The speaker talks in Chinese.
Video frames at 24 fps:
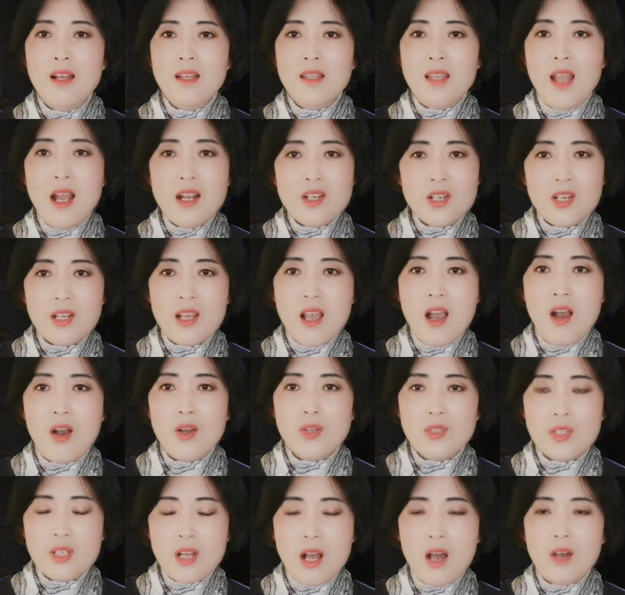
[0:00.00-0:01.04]
他是
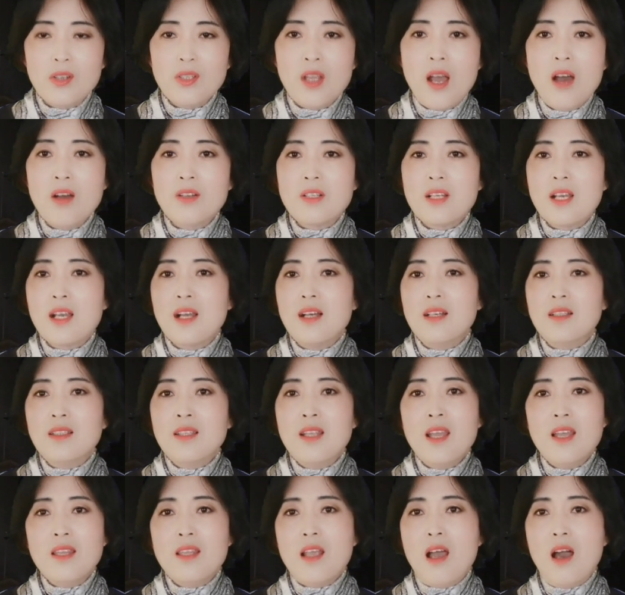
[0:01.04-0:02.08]
要找到这个
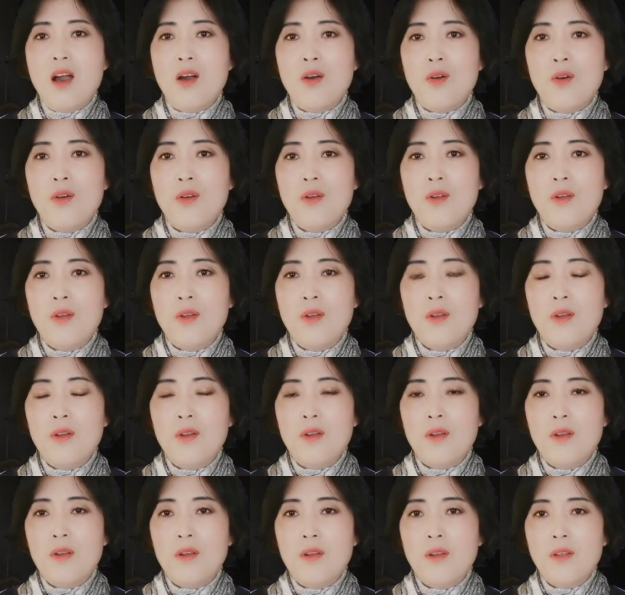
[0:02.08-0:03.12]
电脑，
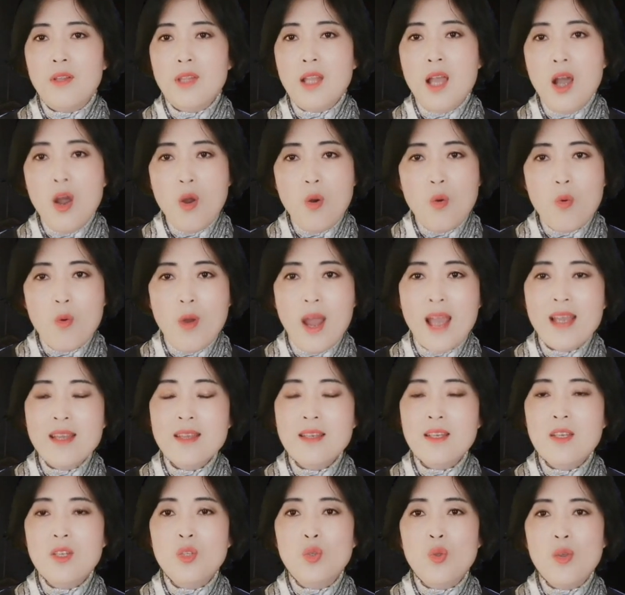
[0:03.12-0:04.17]
那怀
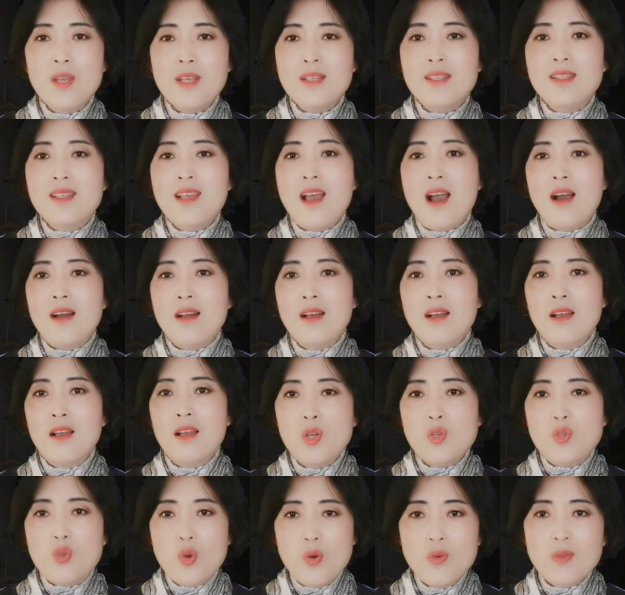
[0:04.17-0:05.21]
疑对象
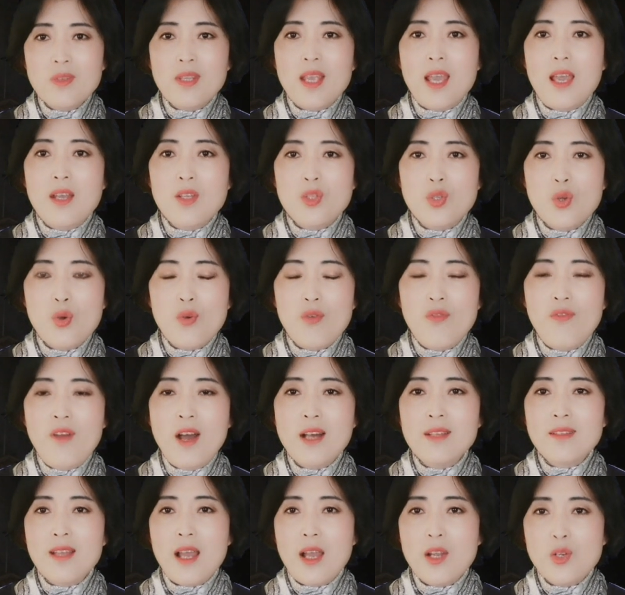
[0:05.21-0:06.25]
重点就
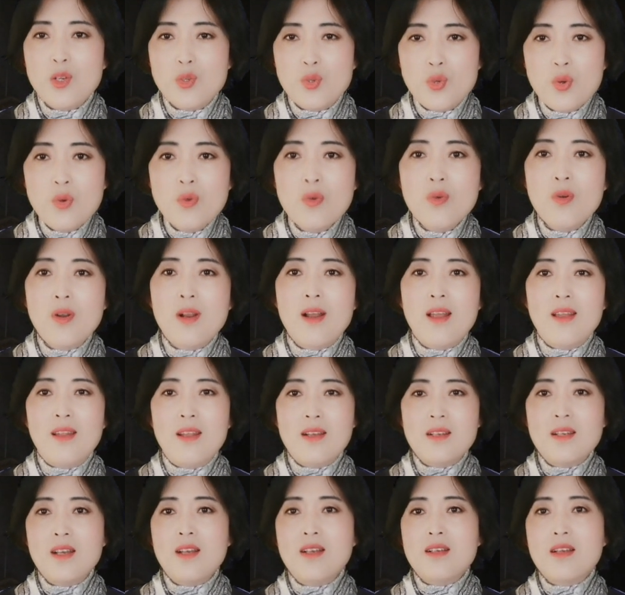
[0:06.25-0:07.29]
放在中国人
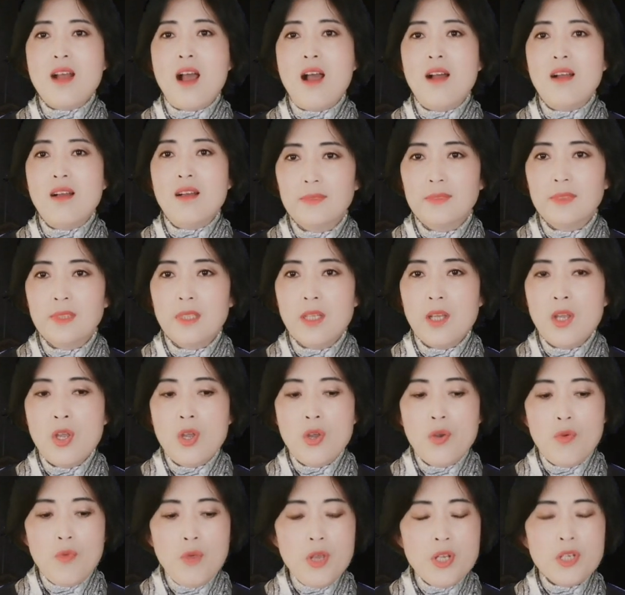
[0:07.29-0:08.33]
的身上。
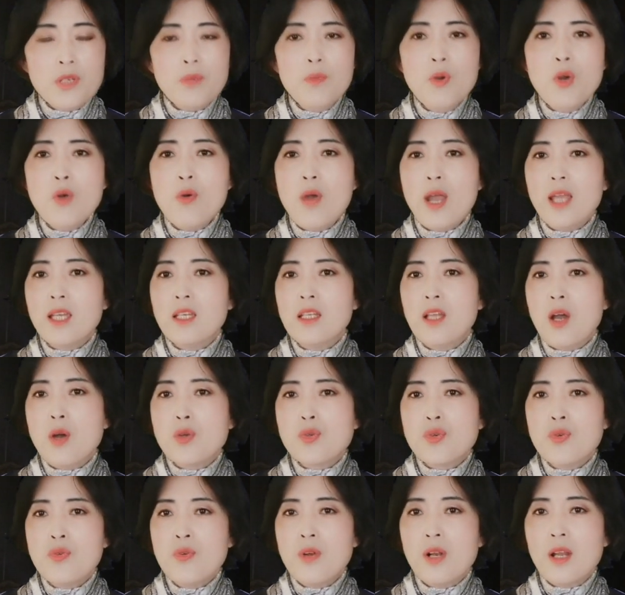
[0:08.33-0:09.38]
为什么怀疑到
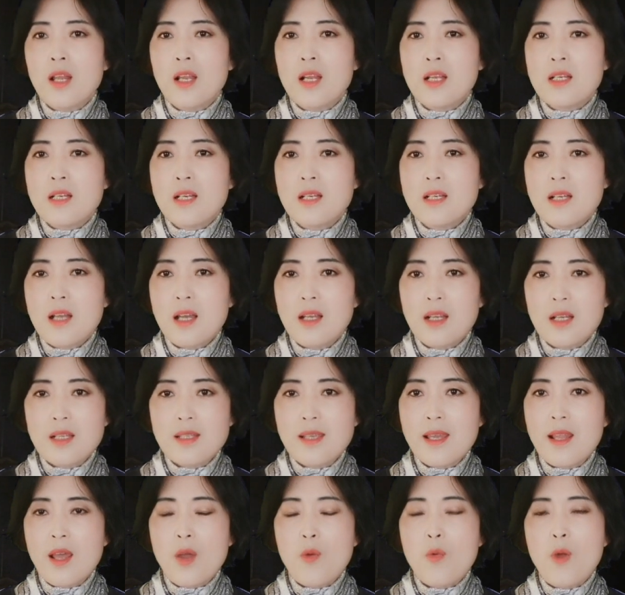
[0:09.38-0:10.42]
中国人的身上呢？
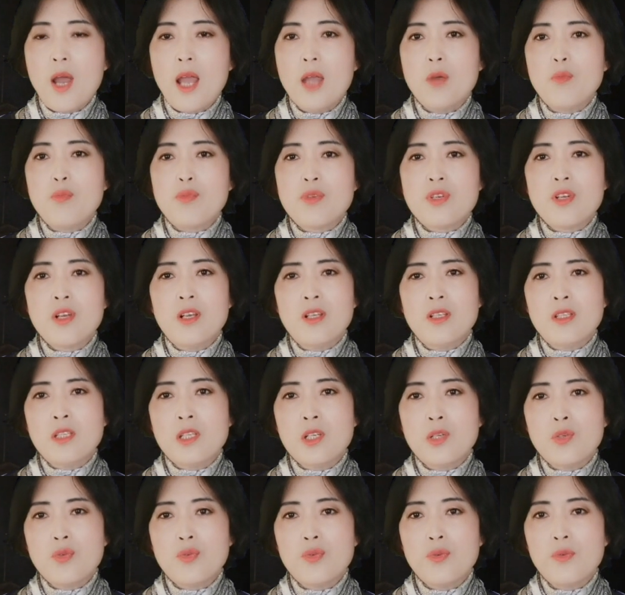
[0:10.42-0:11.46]
现在我还不是很
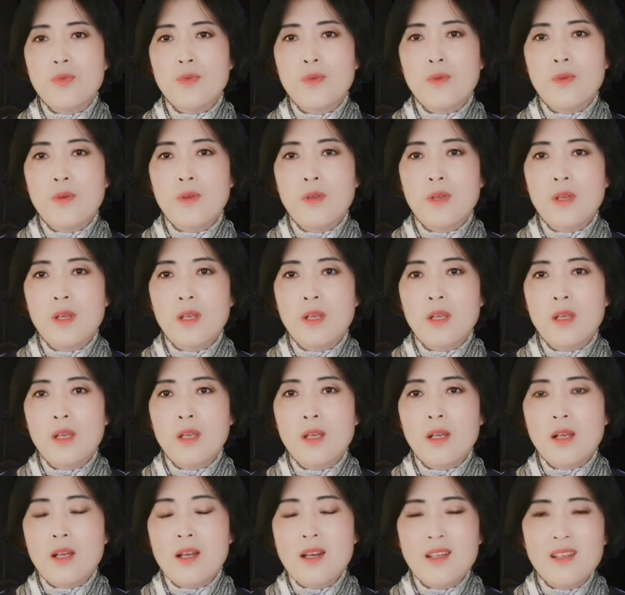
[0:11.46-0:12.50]
清楚。
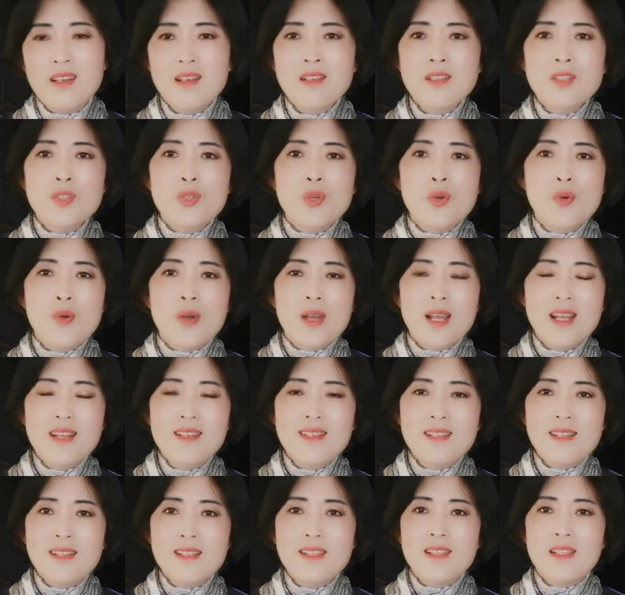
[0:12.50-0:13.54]
可能就
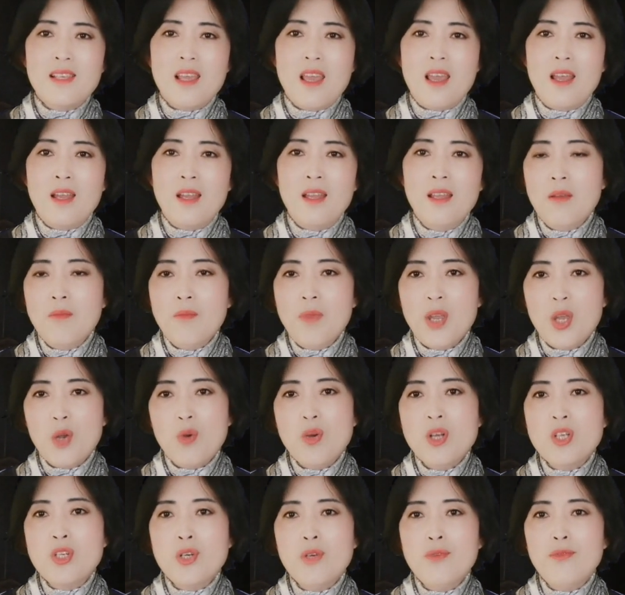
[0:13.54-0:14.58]
跟之前美
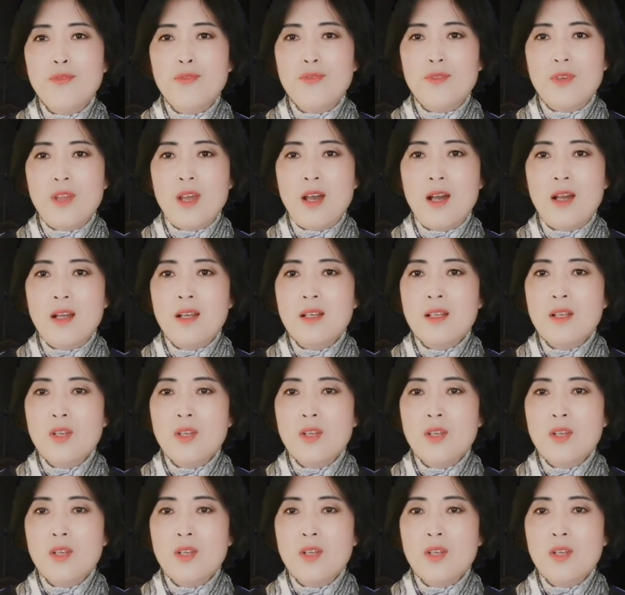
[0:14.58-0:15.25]
国政府呢